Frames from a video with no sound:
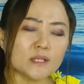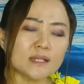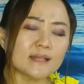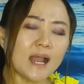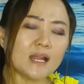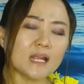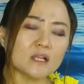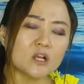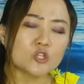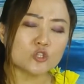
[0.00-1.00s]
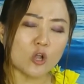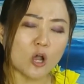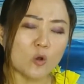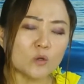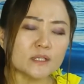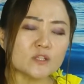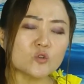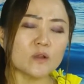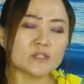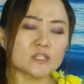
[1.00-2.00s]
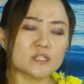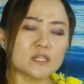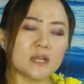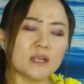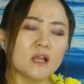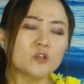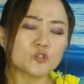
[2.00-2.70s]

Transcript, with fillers: 误的带领、错误的做事情、